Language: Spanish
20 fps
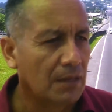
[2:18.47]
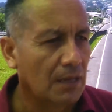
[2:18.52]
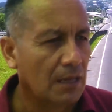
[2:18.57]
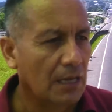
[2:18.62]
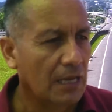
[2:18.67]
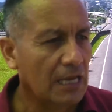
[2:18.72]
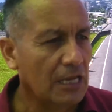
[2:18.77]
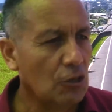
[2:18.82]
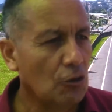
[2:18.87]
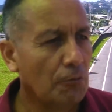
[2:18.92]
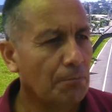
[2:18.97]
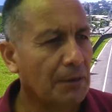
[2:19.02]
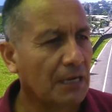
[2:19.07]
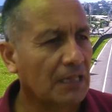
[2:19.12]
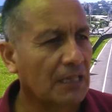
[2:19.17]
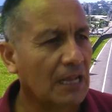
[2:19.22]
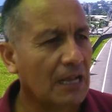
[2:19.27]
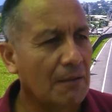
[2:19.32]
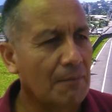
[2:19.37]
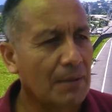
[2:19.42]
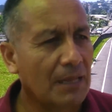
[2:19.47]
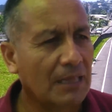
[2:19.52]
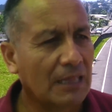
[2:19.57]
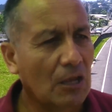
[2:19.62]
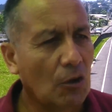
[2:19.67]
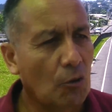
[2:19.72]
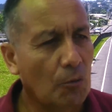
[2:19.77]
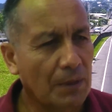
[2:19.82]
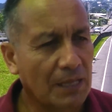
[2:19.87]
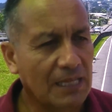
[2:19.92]
Ellos prácticamente
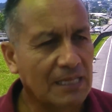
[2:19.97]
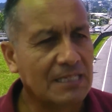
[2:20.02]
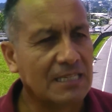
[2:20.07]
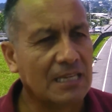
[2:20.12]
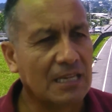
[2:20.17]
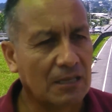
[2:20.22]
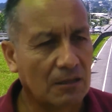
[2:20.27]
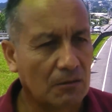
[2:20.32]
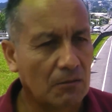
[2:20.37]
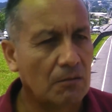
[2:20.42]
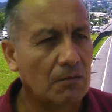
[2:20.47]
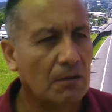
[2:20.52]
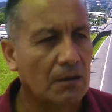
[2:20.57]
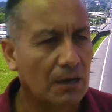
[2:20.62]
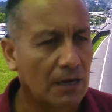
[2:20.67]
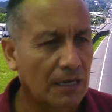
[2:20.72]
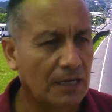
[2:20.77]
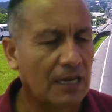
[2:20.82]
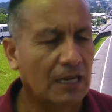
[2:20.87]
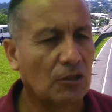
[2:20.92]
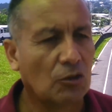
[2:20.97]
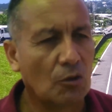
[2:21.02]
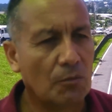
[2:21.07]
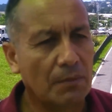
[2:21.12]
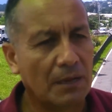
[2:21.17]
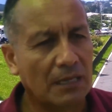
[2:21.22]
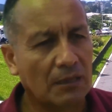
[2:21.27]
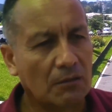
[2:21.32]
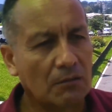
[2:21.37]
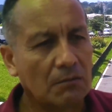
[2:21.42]
obedeciendo al alto
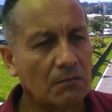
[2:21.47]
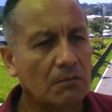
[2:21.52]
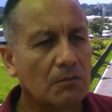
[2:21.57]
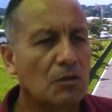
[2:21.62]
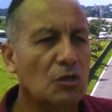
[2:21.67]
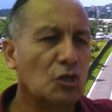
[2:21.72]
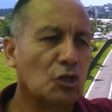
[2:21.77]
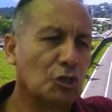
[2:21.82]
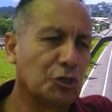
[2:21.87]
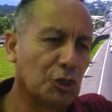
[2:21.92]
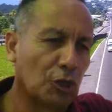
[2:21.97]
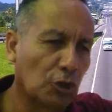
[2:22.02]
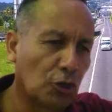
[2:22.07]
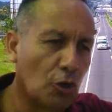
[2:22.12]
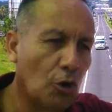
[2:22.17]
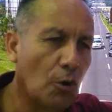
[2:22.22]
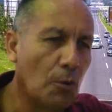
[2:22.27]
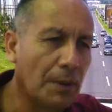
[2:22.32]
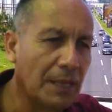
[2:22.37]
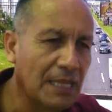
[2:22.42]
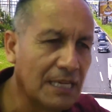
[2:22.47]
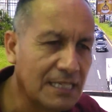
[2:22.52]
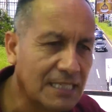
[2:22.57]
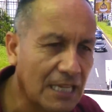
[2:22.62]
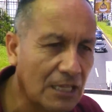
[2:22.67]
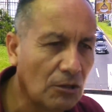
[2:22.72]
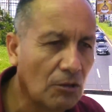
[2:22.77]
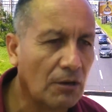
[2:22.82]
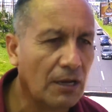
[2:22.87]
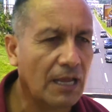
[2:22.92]
mando, nosotros
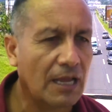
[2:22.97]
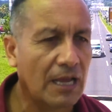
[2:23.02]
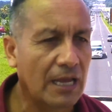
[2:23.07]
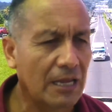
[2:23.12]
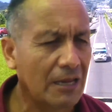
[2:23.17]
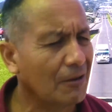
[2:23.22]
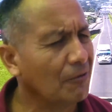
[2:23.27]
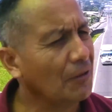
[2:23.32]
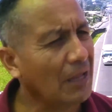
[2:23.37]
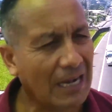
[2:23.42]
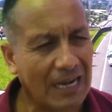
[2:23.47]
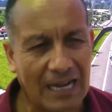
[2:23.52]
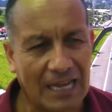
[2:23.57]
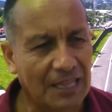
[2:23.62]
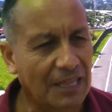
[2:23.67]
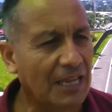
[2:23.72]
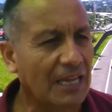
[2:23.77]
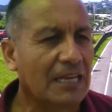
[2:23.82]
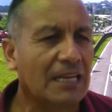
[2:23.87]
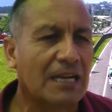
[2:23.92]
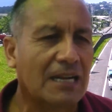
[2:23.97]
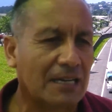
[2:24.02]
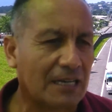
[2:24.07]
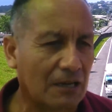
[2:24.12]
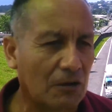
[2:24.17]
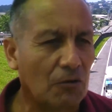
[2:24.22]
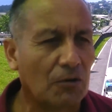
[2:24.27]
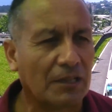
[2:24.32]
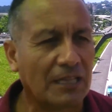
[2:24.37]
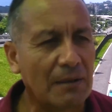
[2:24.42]
obedeciéndoles a ellos, era una cadena,
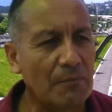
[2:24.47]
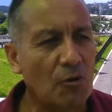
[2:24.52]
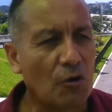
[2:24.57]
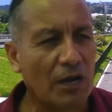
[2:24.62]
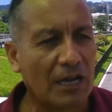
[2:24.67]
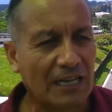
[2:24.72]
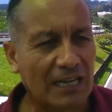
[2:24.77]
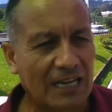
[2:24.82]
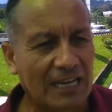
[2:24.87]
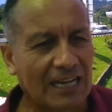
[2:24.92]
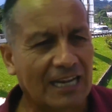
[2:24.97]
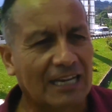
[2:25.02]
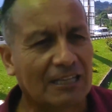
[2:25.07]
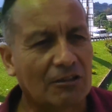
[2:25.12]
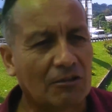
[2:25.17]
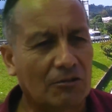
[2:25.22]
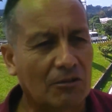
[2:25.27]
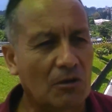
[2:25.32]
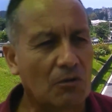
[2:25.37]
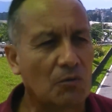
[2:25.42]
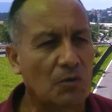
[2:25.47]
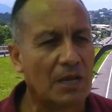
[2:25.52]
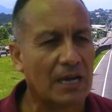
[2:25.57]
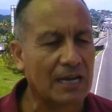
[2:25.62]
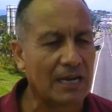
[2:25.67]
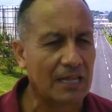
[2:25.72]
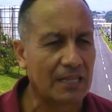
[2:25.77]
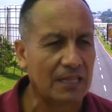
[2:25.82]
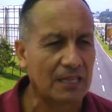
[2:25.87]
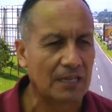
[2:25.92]
recordemos que en el ejército es una
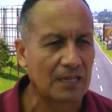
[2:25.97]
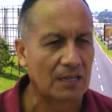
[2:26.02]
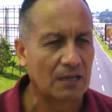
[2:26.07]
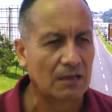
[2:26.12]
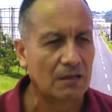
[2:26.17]
cadena.